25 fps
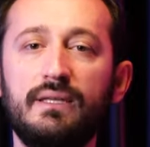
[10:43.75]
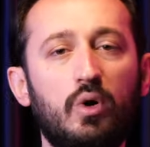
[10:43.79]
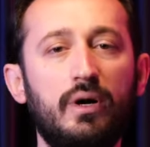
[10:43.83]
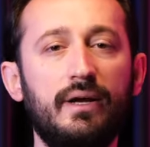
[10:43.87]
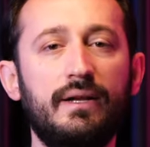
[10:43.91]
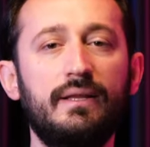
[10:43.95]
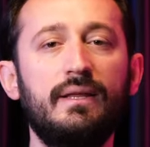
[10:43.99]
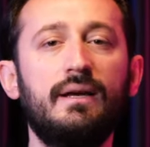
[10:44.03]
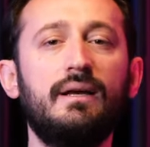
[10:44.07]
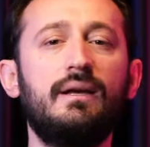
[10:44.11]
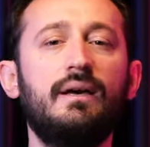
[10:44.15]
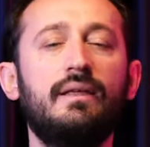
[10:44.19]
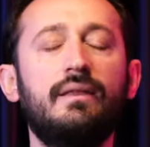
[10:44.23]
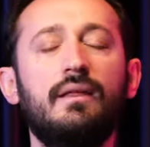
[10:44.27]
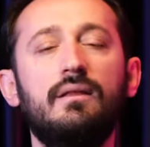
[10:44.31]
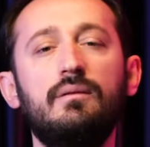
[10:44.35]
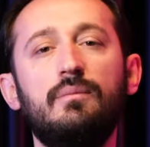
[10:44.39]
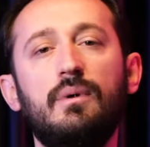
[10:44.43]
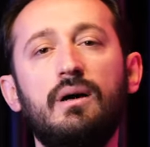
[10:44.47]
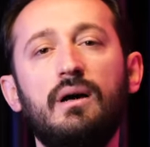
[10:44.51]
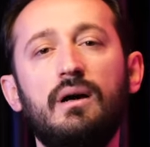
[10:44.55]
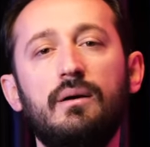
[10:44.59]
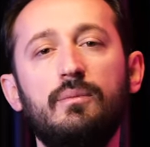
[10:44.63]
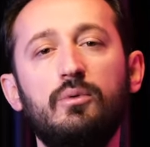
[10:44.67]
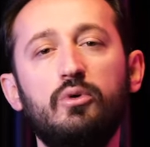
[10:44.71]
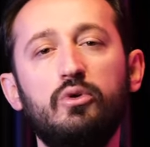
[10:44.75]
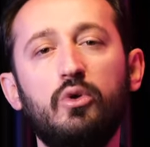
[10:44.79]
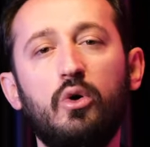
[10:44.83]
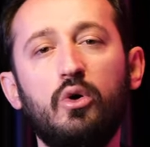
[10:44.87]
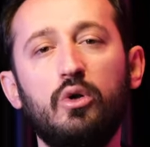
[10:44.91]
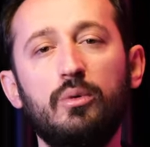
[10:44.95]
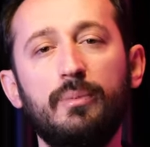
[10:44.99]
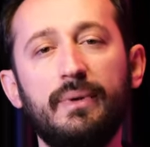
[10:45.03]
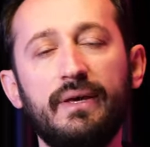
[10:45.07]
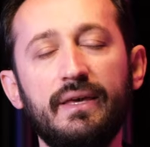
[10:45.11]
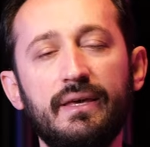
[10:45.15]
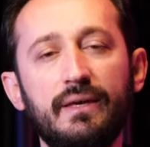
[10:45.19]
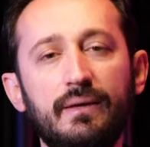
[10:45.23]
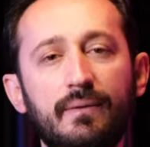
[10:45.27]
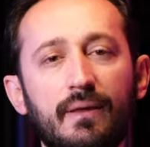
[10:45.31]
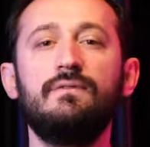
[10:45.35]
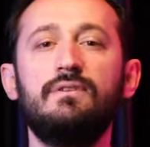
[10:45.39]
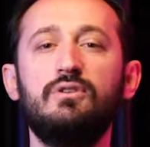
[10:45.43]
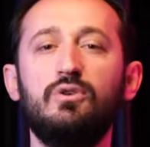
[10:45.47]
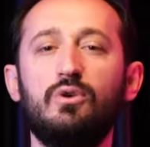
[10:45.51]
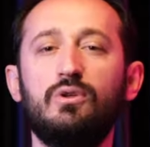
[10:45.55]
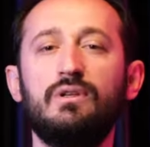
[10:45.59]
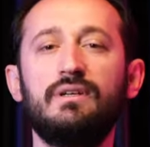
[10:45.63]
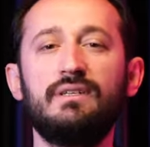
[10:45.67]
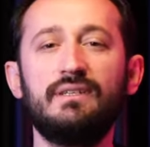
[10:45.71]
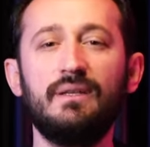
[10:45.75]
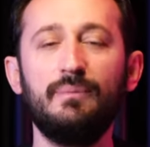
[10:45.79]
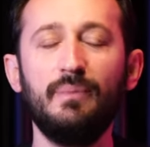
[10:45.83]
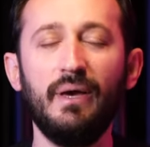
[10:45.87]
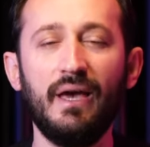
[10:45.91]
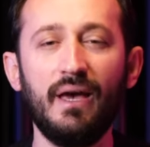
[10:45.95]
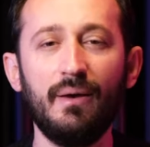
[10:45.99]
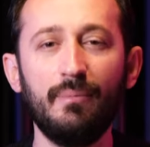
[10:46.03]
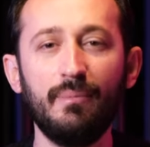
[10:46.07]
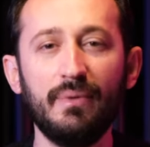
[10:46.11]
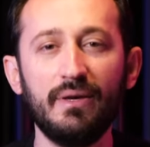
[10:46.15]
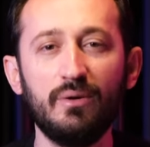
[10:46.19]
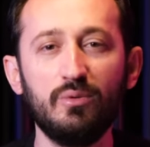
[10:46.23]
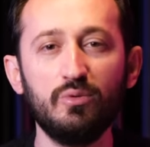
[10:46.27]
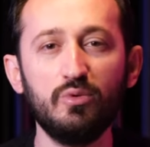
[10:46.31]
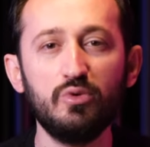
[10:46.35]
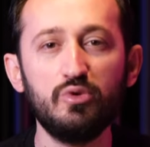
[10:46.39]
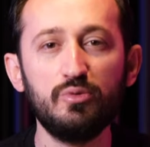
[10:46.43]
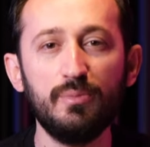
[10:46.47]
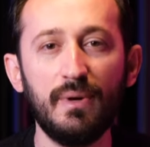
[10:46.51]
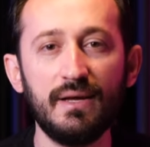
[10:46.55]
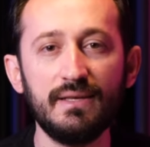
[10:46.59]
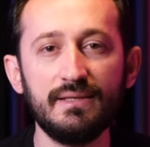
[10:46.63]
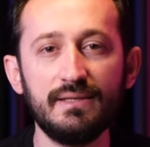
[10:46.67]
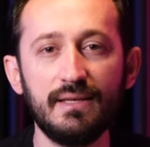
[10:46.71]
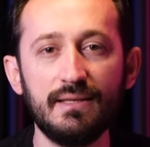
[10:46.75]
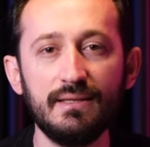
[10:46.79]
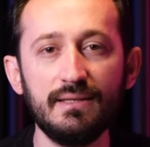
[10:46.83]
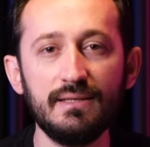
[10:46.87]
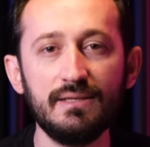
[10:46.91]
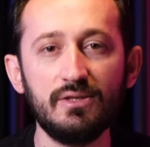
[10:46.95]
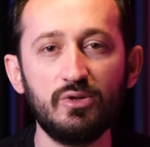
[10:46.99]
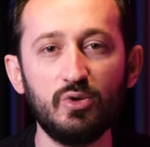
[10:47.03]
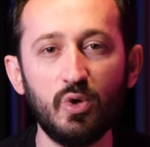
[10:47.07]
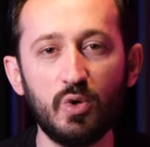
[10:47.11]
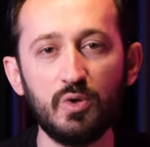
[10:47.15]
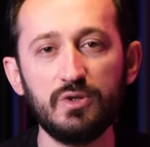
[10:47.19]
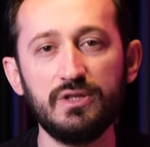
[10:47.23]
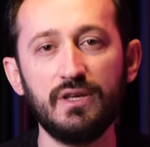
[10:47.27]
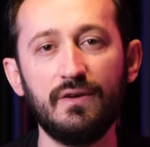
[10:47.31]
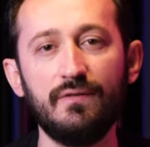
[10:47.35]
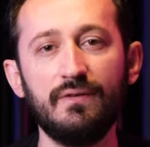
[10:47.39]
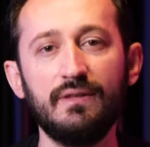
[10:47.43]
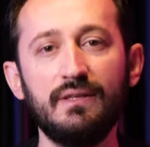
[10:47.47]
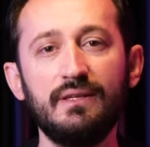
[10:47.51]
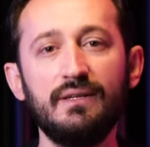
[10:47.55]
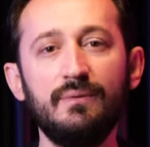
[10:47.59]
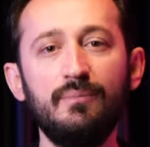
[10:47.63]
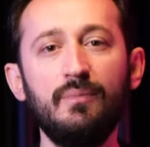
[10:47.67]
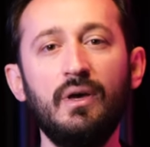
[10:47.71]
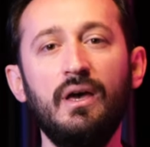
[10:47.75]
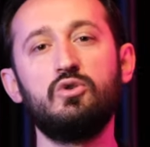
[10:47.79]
Bu arada kanalıma abone olmayı, videoları da beğenmeyi unutmazsanız çok sevinirim.